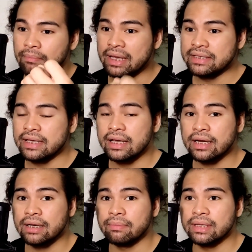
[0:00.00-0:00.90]
may
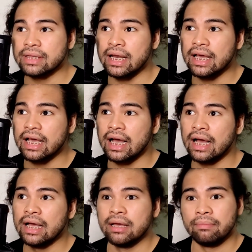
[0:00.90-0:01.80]
singer naman
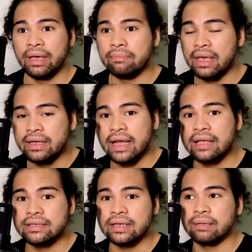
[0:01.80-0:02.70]
talaga, may main
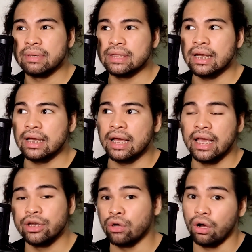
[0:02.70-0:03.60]
dancer naman talaga,
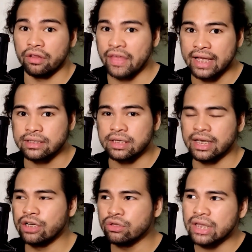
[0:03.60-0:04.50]
and all that.
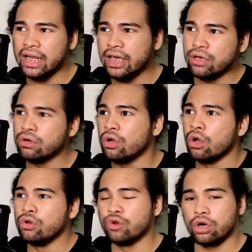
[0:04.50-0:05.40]
Ganun talaga yung
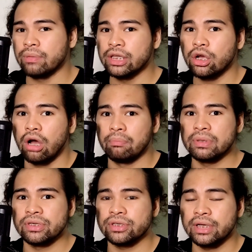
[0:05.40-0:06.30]
normal na
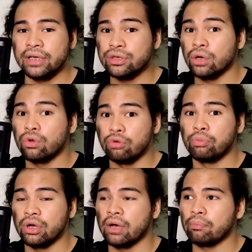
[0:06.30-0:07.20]
composition ng isang
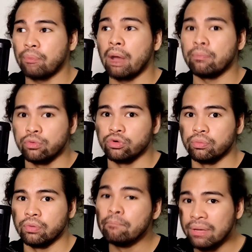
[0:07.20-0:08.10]
grupo ng pop group.
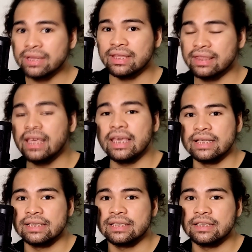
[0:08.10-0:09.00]
But the thing
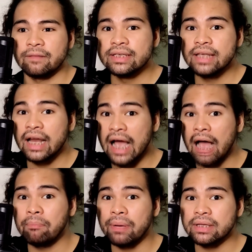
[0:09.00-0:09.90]
is, silang
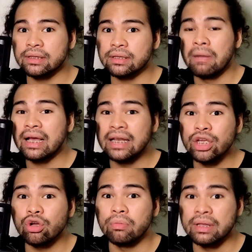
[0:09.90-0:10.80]
apat
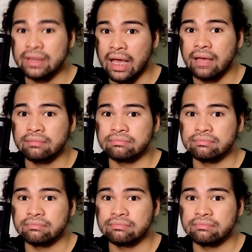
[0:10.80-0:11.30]
magaling kumanta.